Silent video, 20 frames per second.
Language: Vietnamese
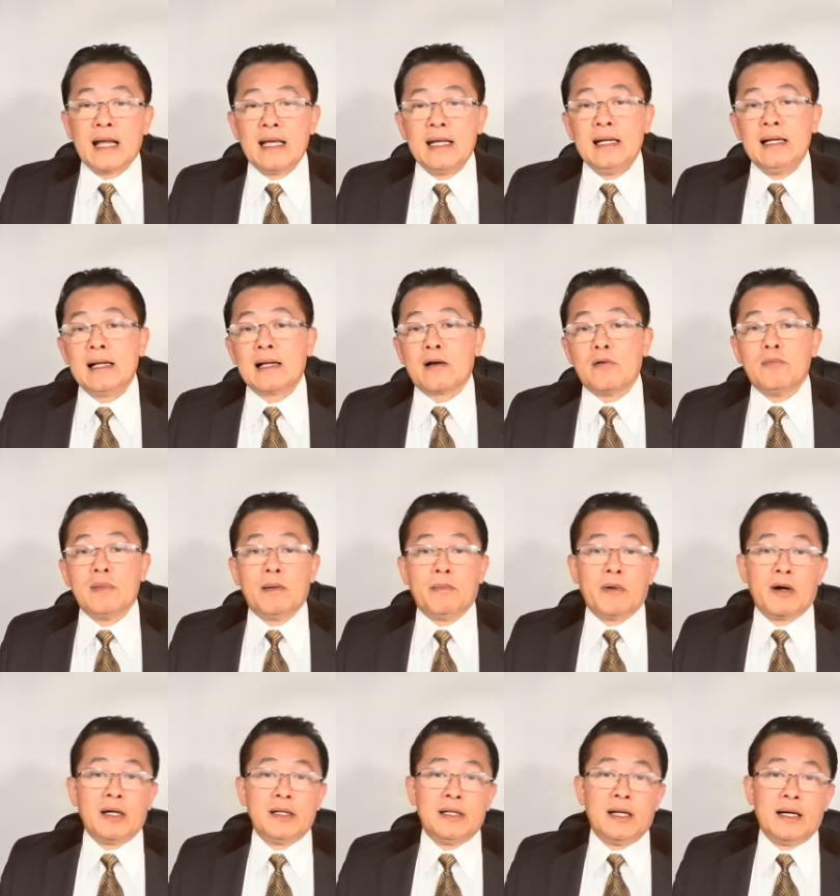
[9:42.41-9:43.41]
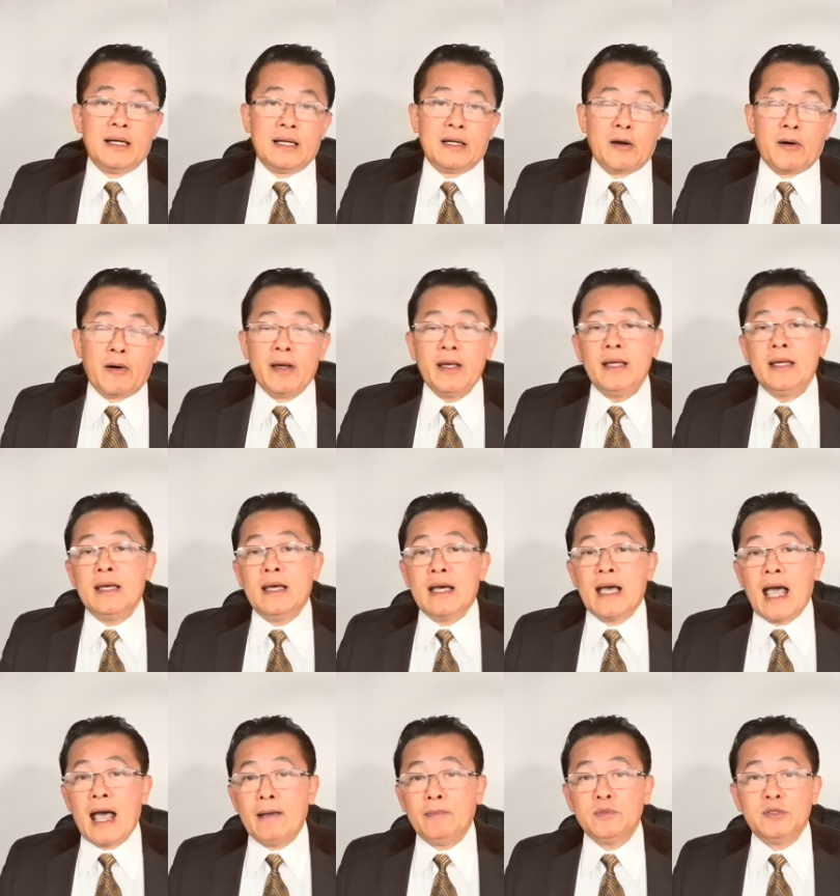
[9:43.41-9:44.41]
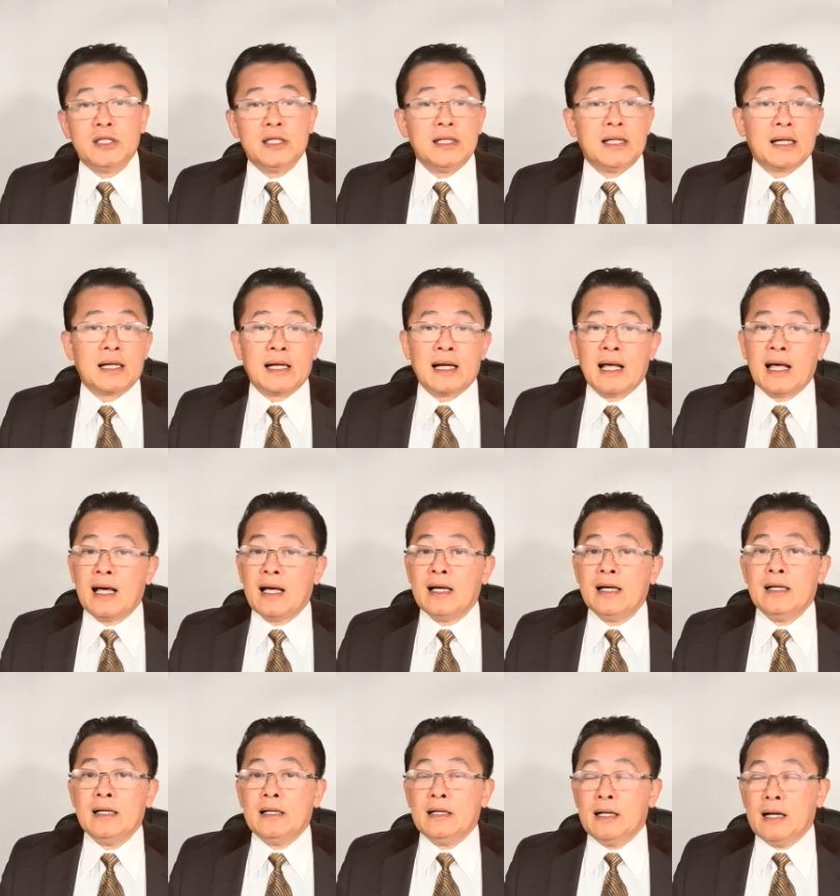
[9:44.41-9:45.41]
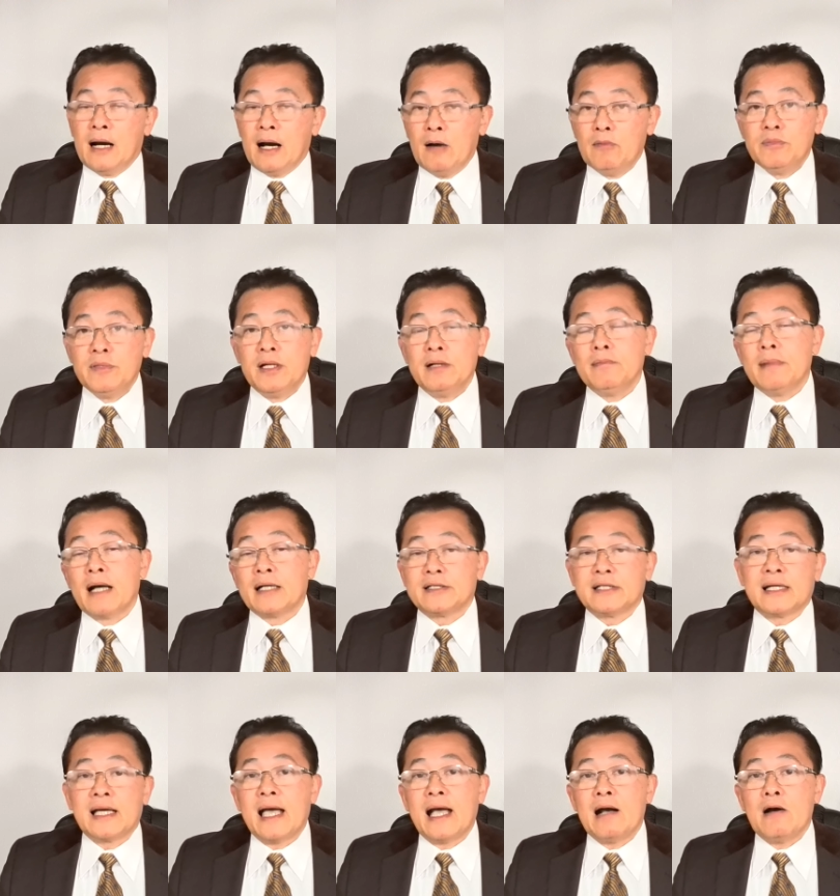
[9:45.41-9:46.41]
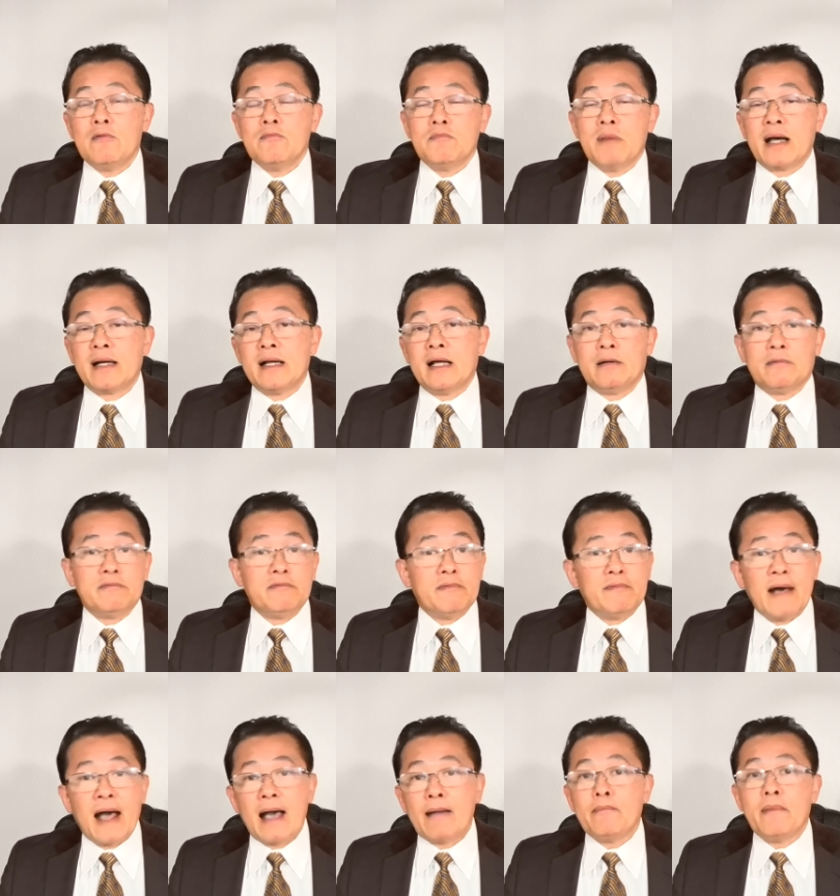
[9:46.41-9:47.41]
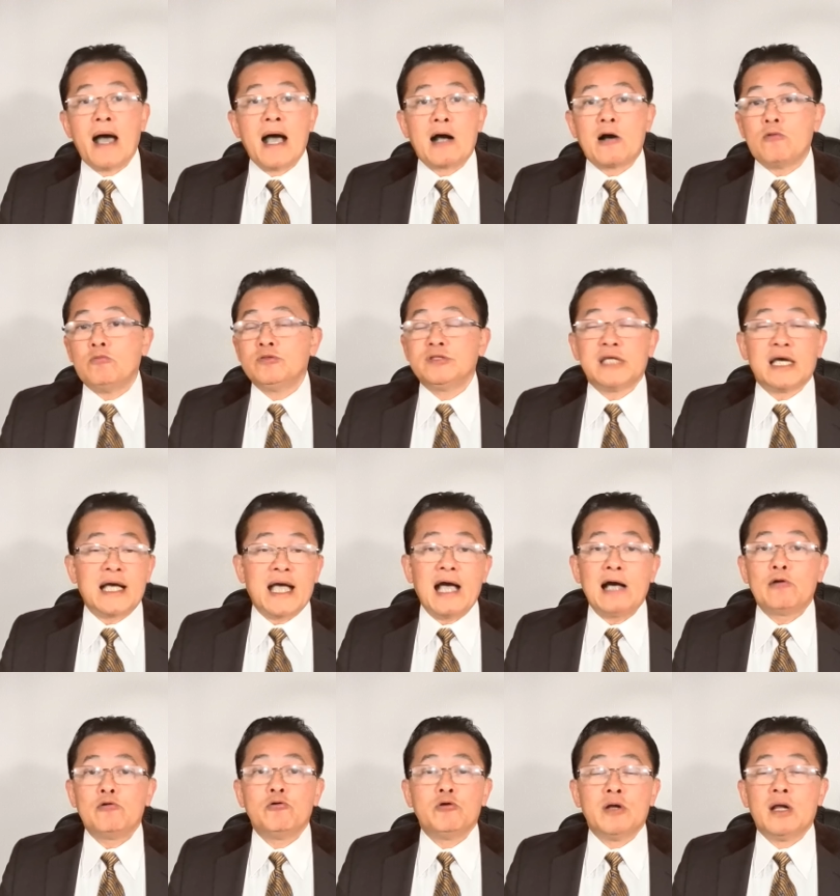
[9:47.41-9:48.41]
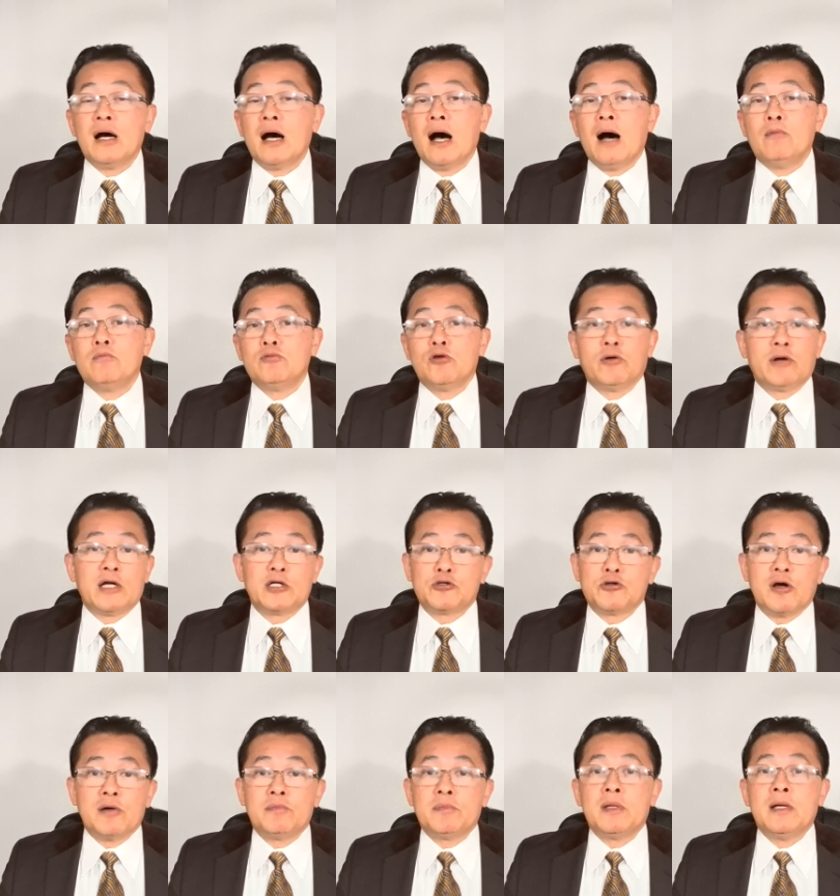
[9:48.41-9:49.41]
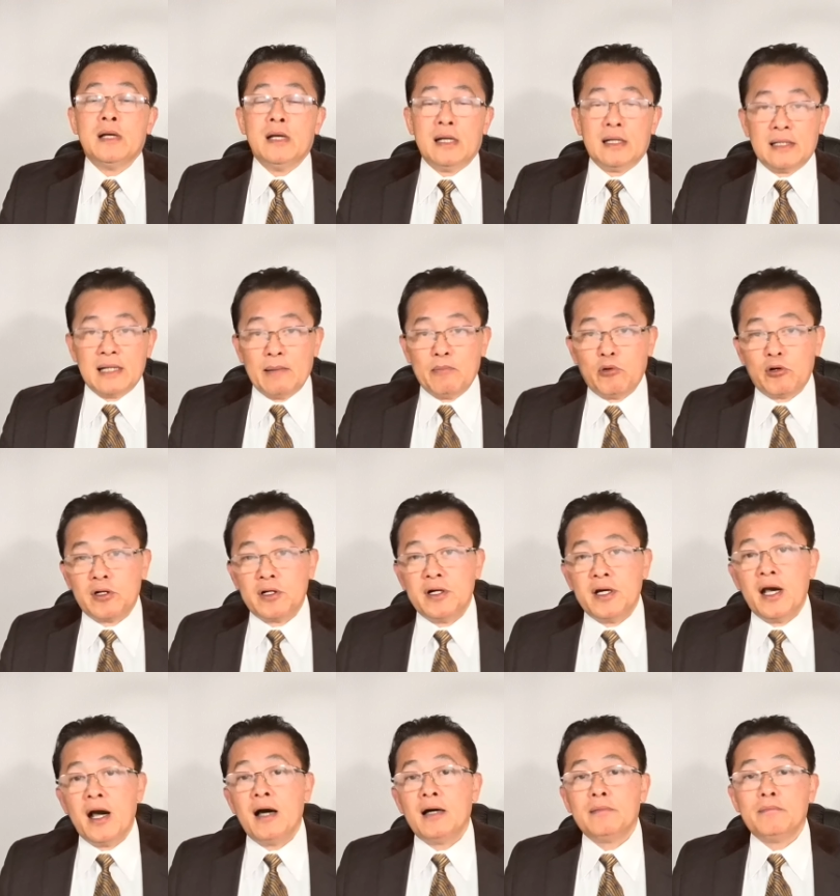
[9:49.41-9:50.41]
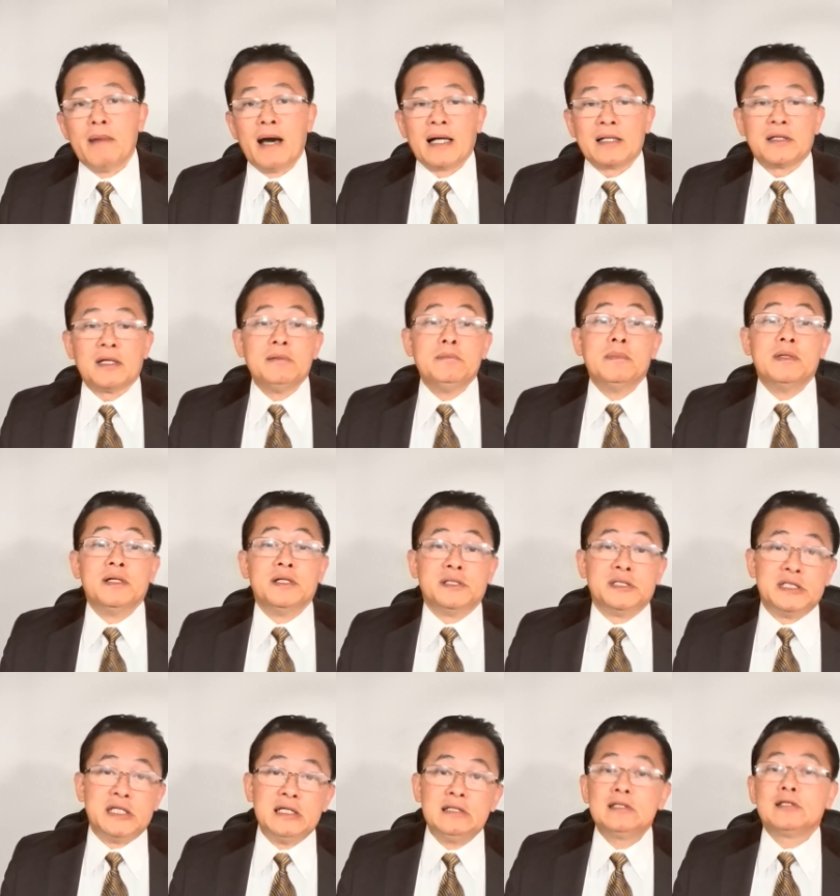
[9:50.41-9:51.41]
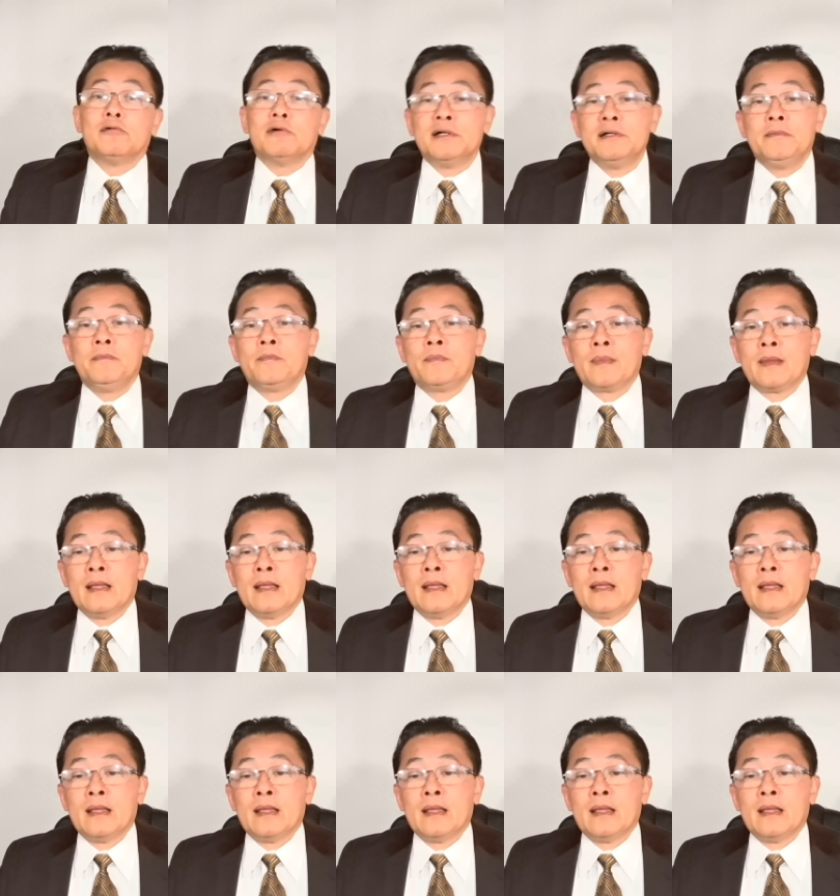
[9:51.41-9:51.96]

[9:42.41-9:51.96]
đây là cũng là một cái lời nói ám chỉ rằng là không những bà sẽ khác ông Biden và bà cũng sẽ khác luôn ông Donald Trump là một người hơn bà tới 19 tuổi